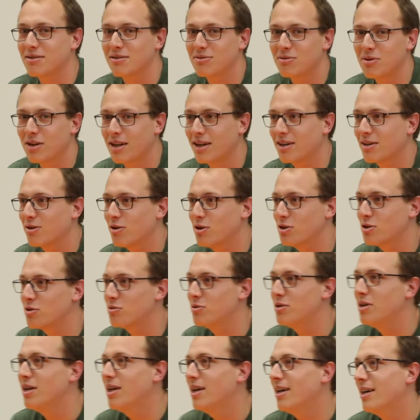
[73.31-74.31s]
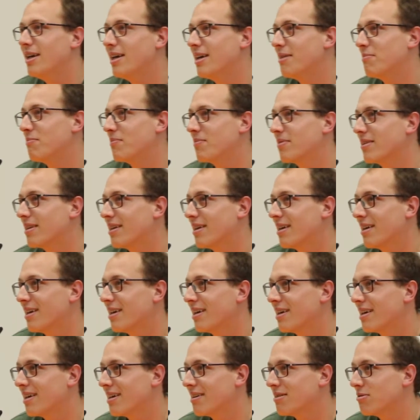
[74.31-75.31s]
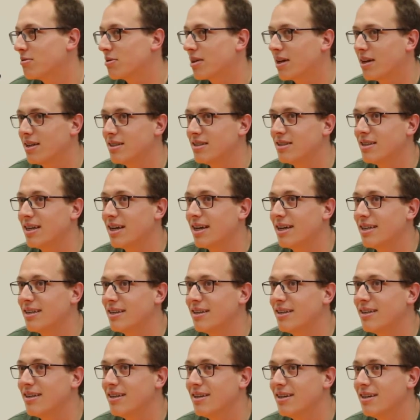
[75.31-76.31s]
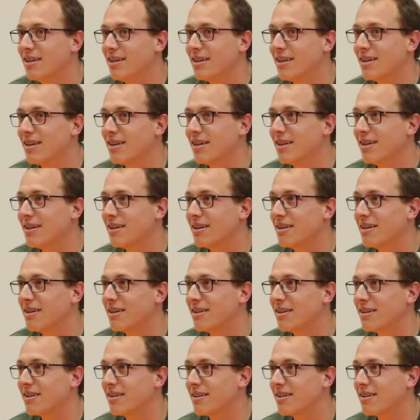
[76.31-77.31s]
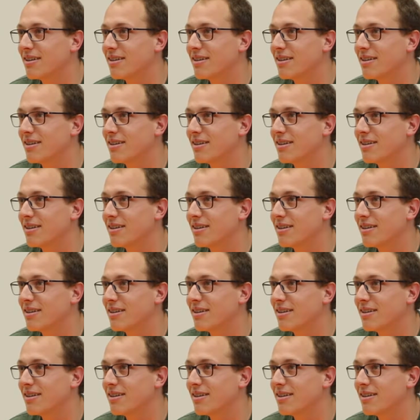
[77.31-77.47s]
Nur kein Rollstuhl. Ähm, und kein Zigarette.